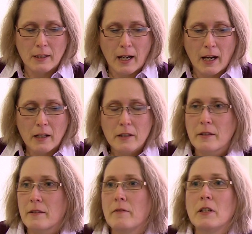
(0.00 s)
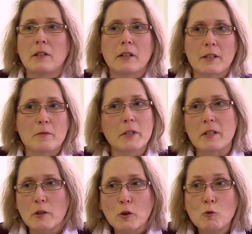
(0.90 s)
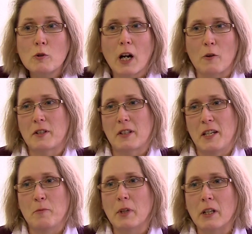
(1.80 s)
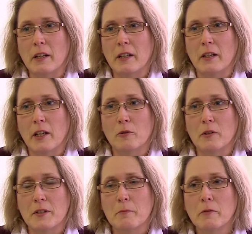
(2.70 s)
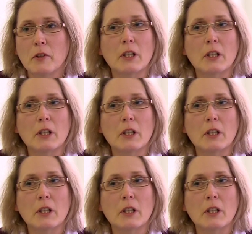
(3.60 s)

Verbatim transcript: da ist es wichtig, dass man sich gut auskennt mit der Ernährung, dass man